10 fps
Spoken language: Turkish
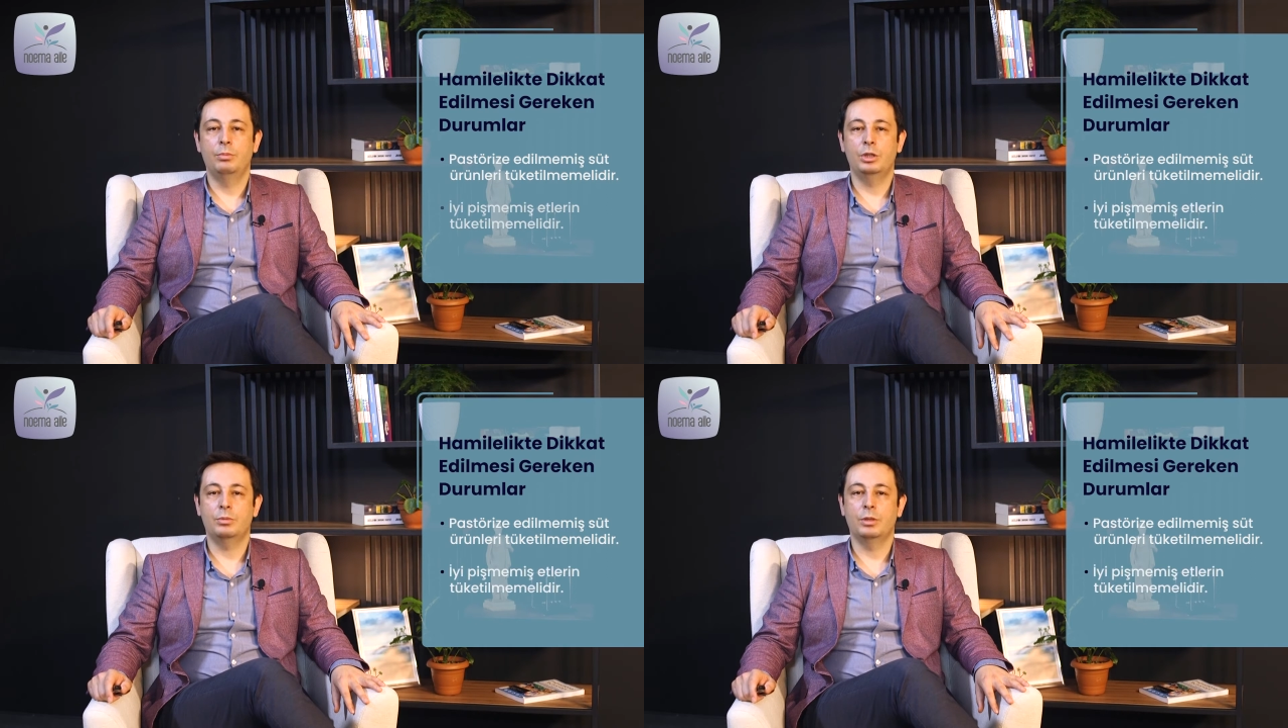
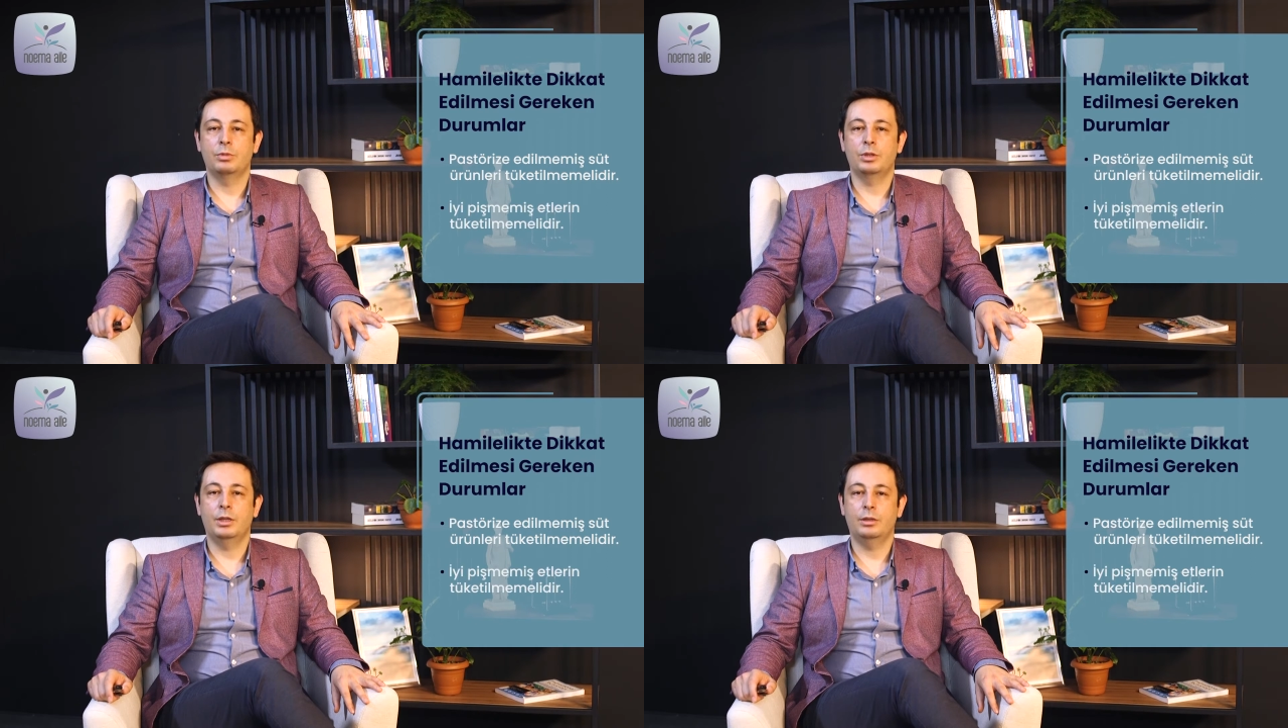
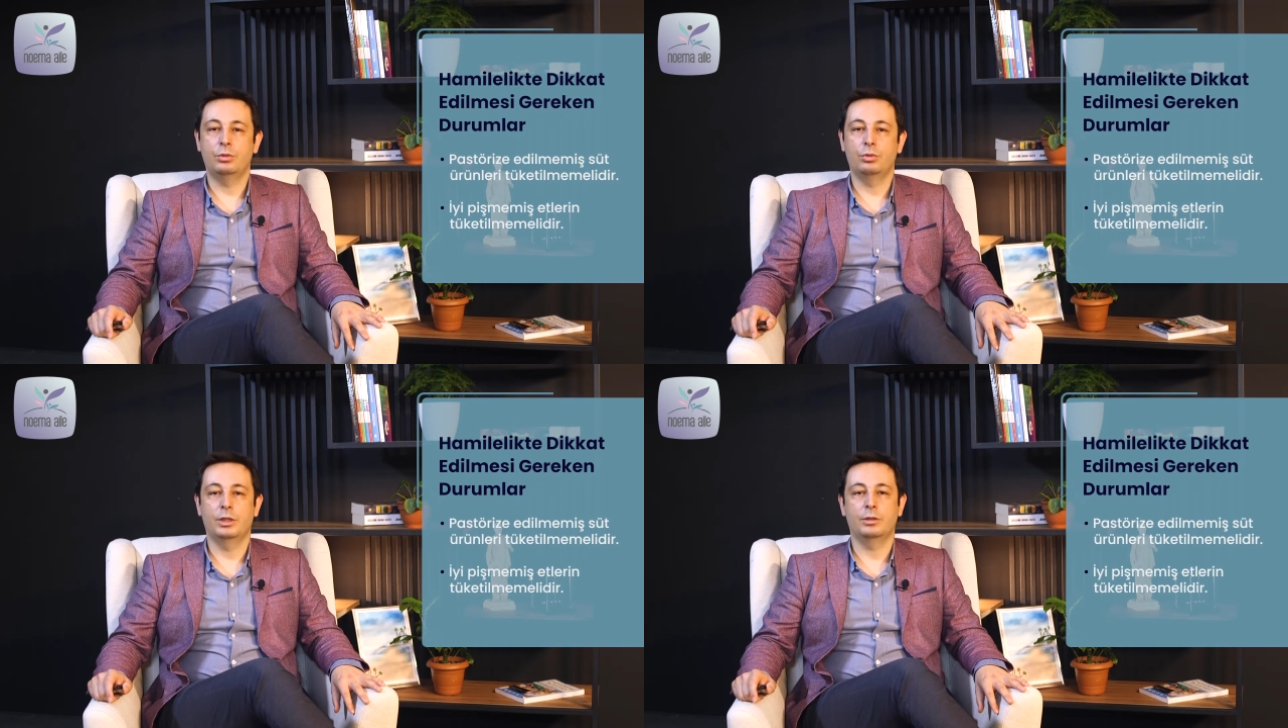Pişmemiş et
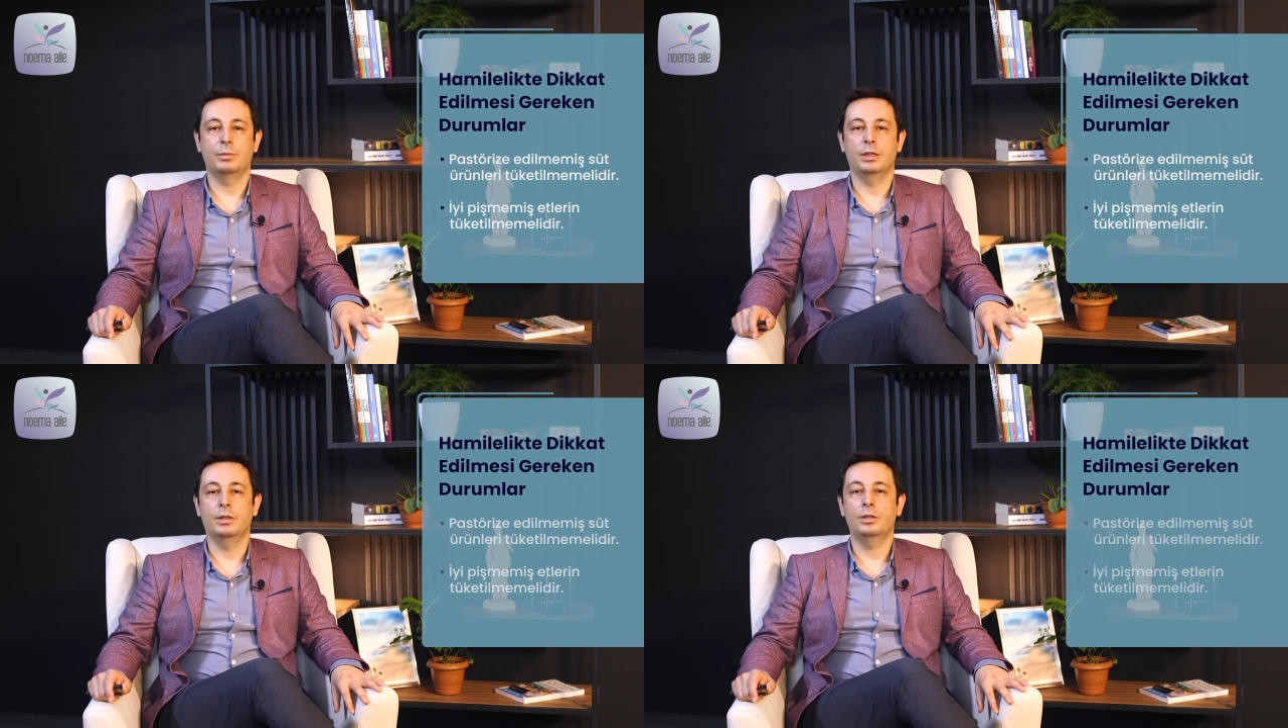
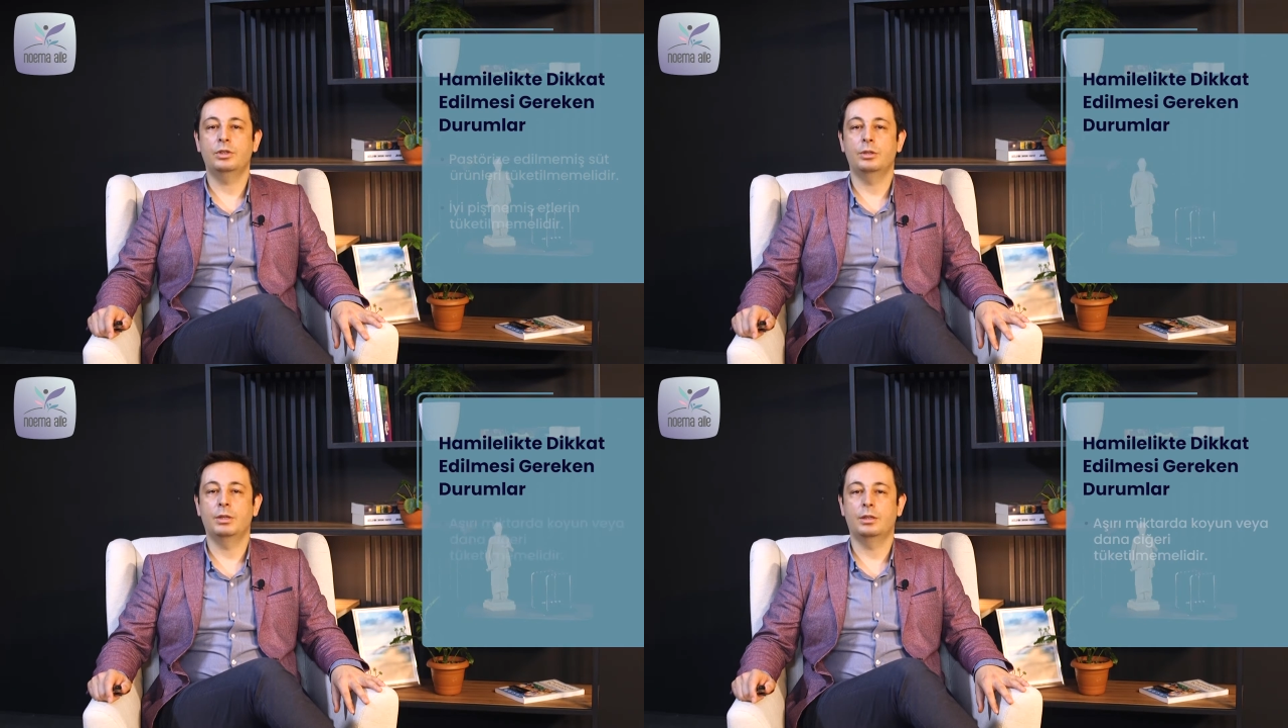tüketmeyin.
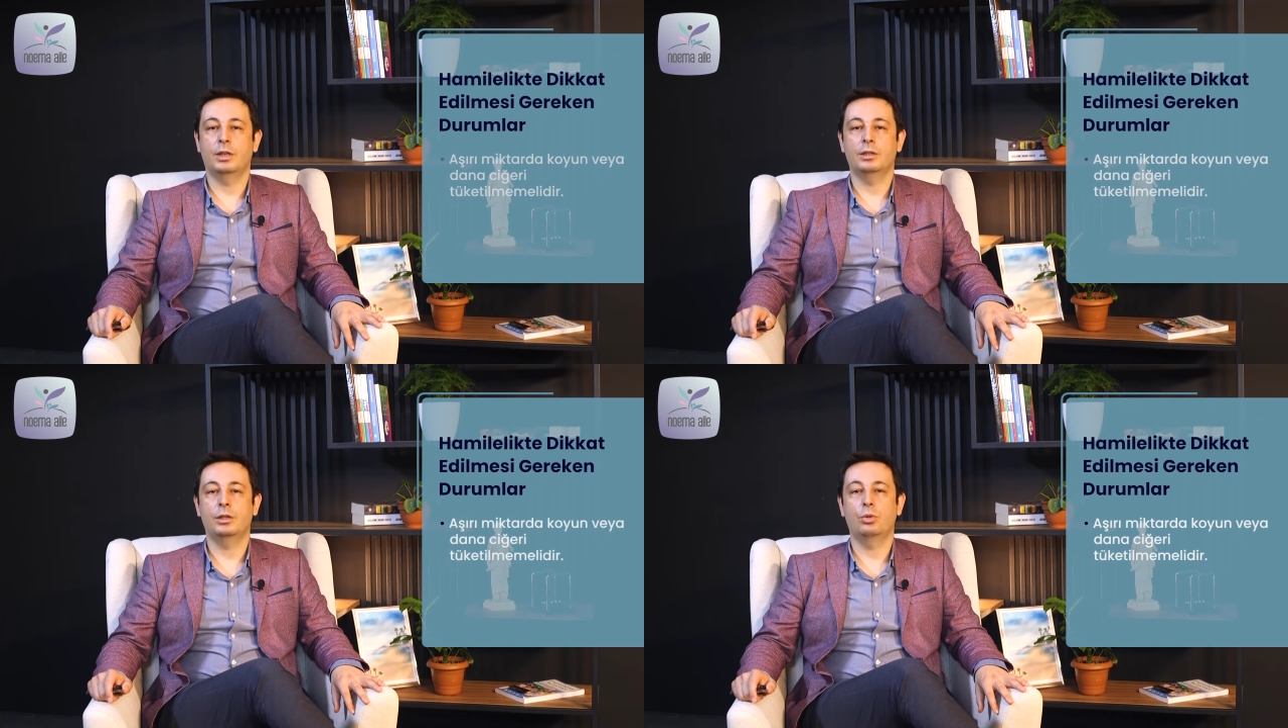Aşırı
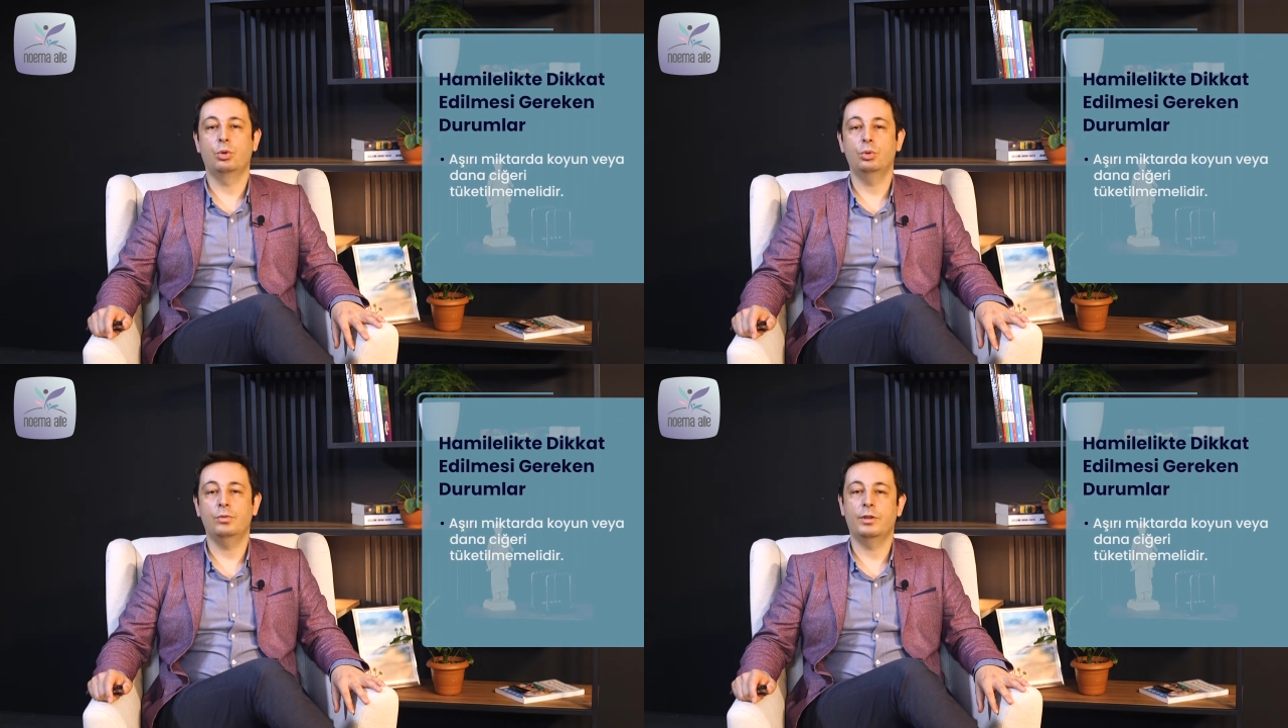miktarda
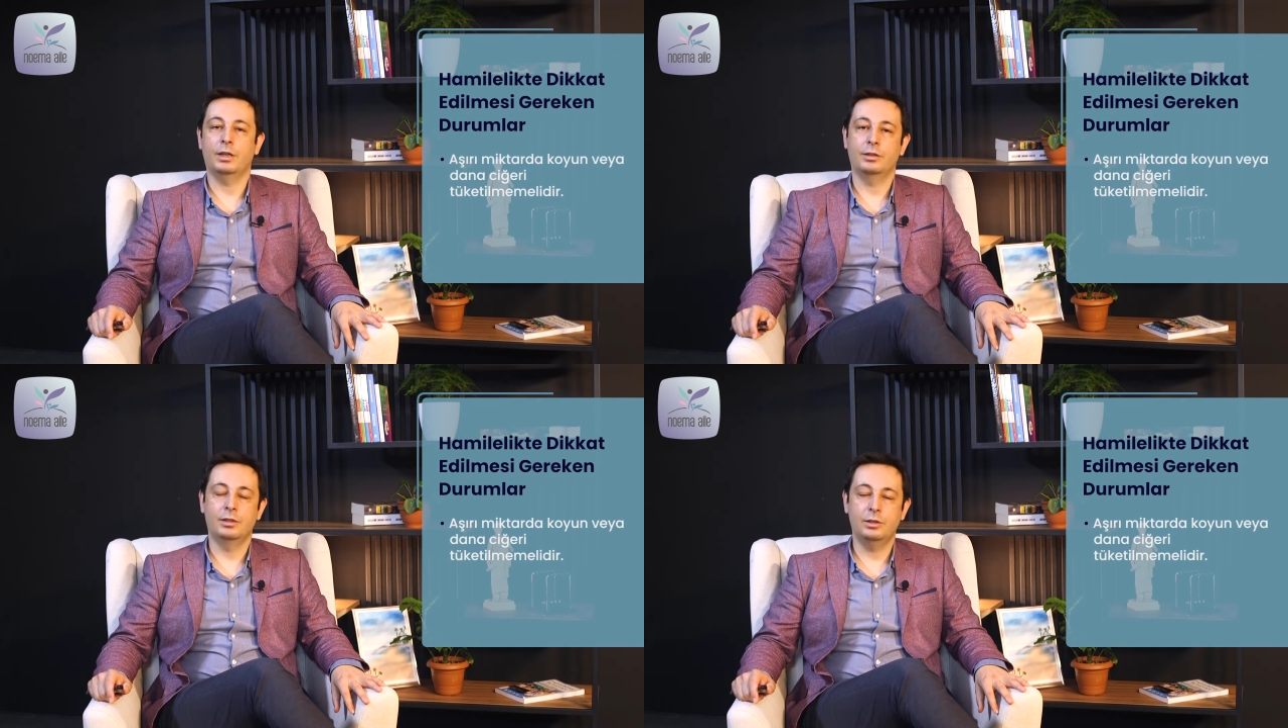koyun
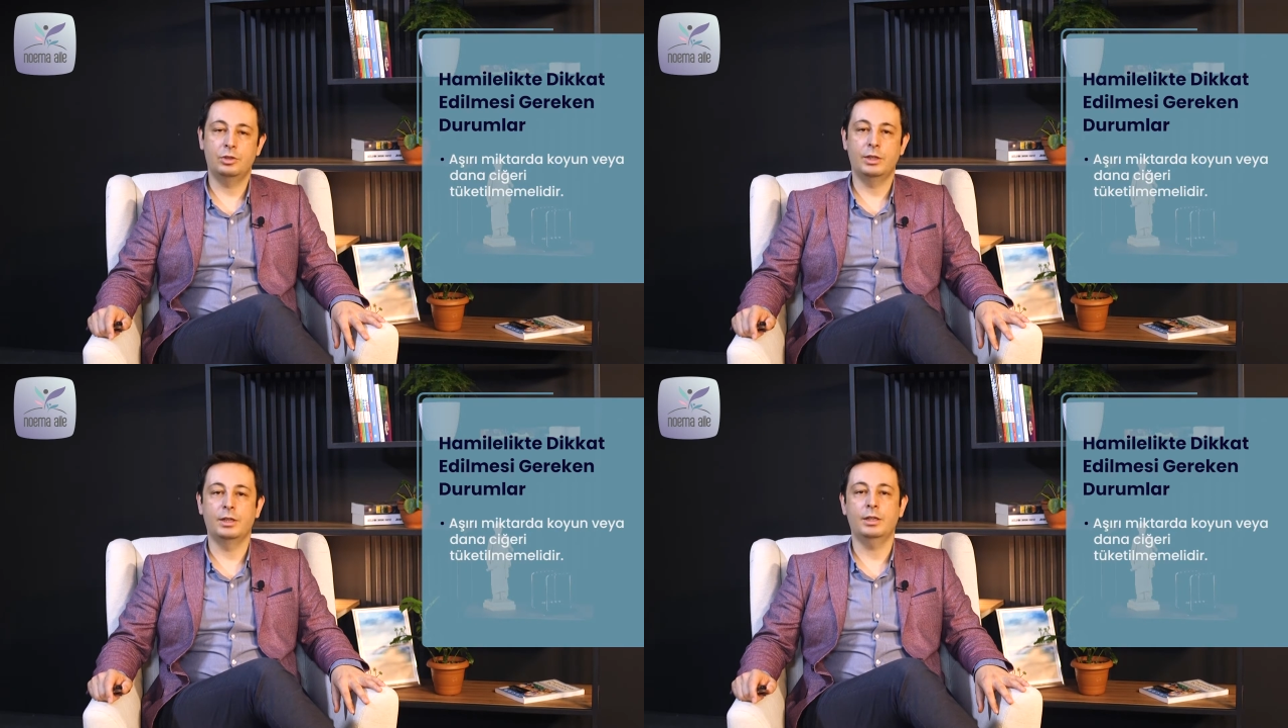veya dana
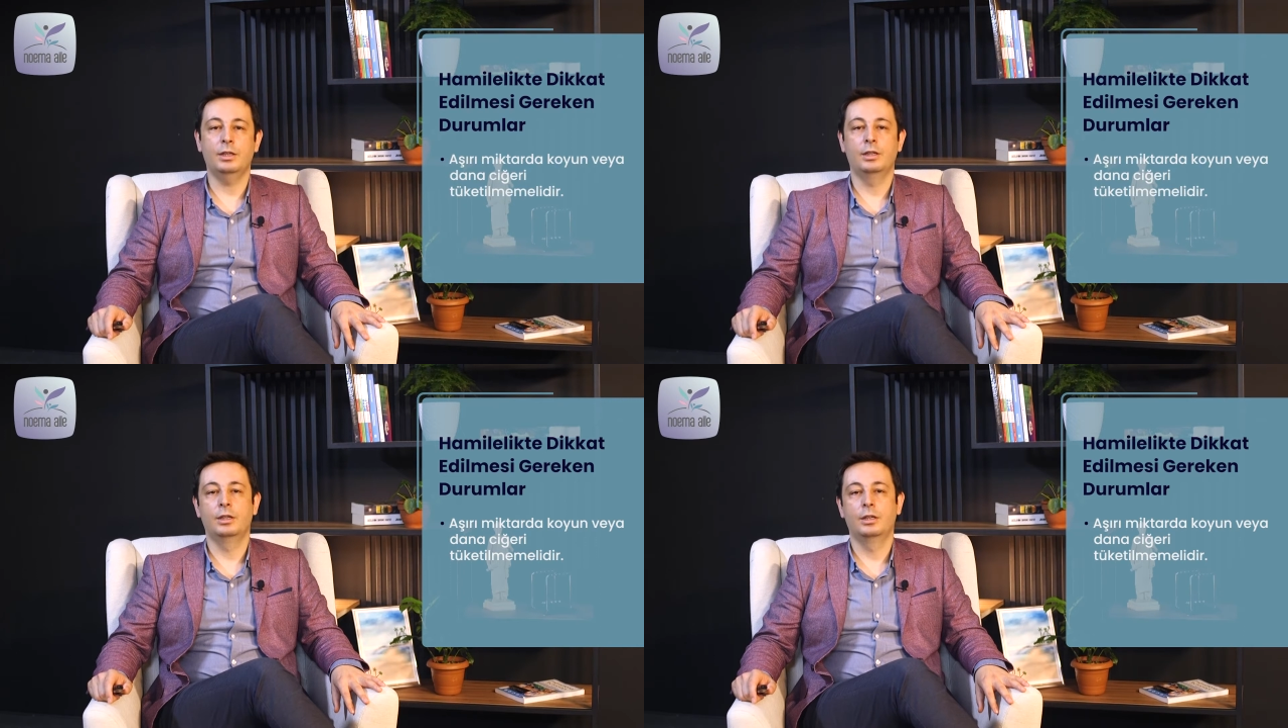ciğeri